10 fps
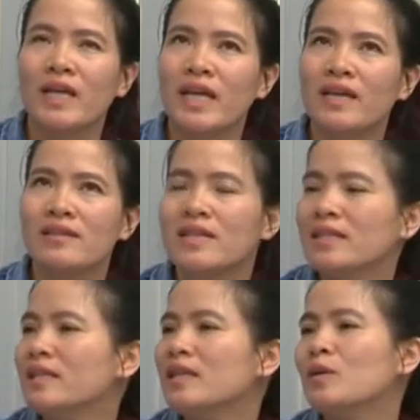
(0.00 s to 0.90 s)
thể
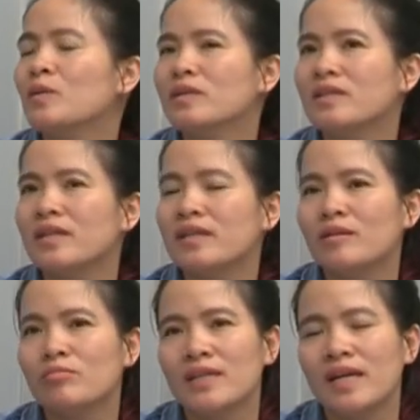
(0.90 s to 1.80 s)
rất nhiều người
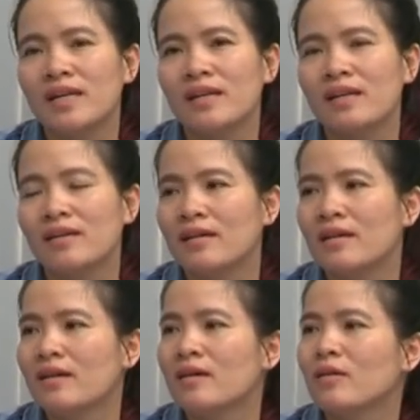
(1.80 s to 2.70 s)
nông dân
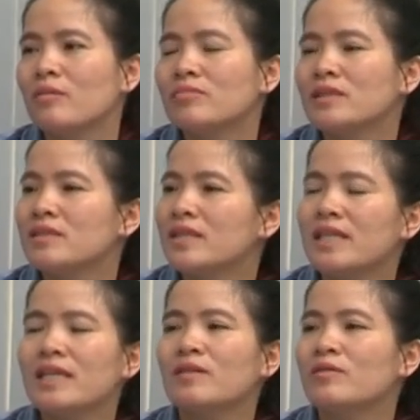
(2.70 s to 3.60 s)
cũng như rất
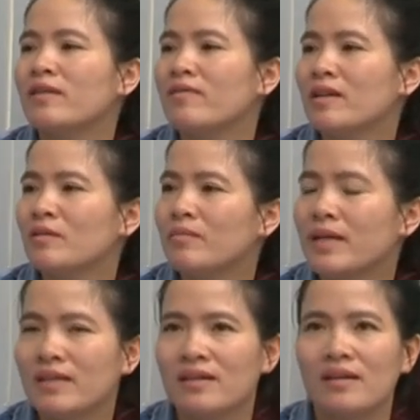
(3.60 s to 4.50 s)
nhiều nhân viên của
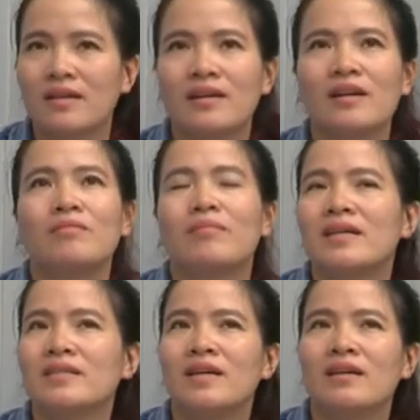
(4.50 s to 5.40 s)
mình không
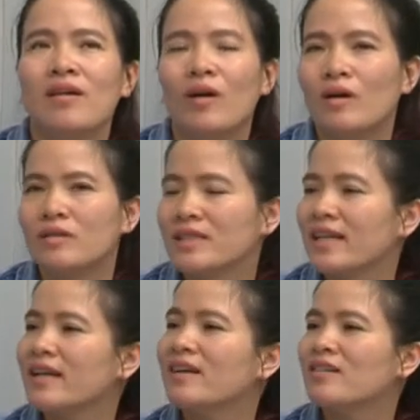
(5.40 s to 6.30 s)
bao giờ có những
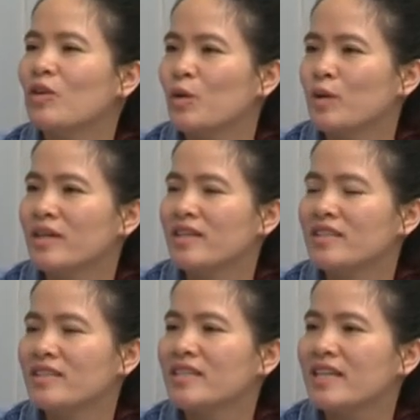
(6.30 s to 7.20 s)
cái cơ hội
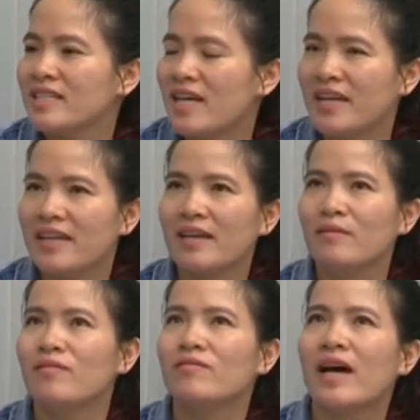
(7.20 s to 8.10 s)
những cái trải nghiệm
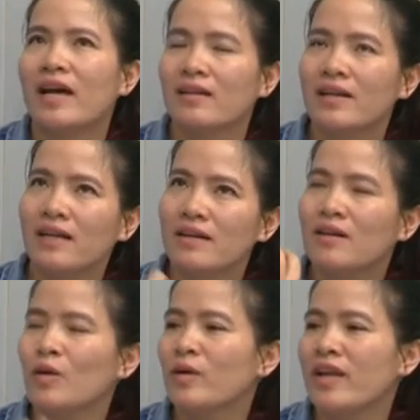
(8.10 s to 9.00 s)
và cái cơ
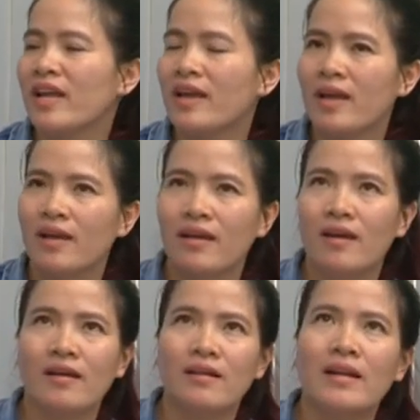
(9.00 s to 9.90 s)
hội để
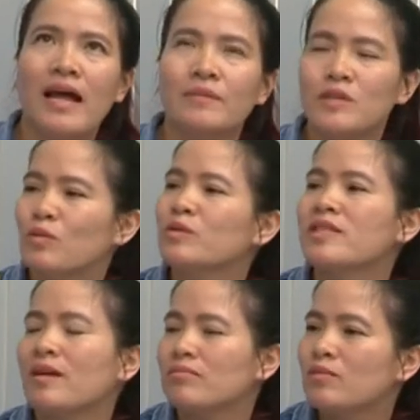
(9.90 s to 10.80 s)
làm cho cuộc
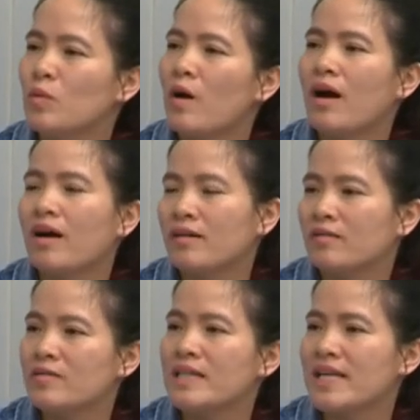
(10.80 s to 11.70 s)
sống của họ
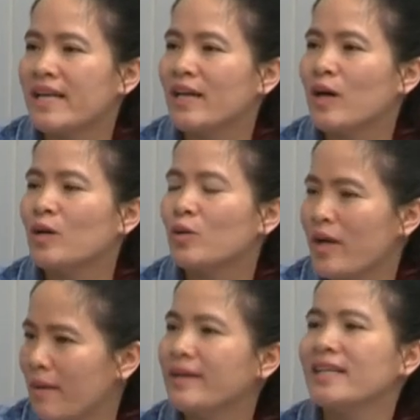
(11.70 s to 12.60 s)
và gia đình họ tốt
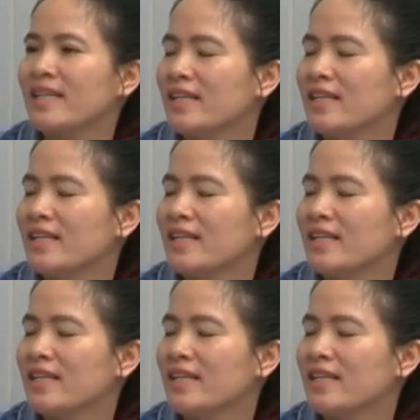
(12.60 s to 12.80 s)
đẹp hơn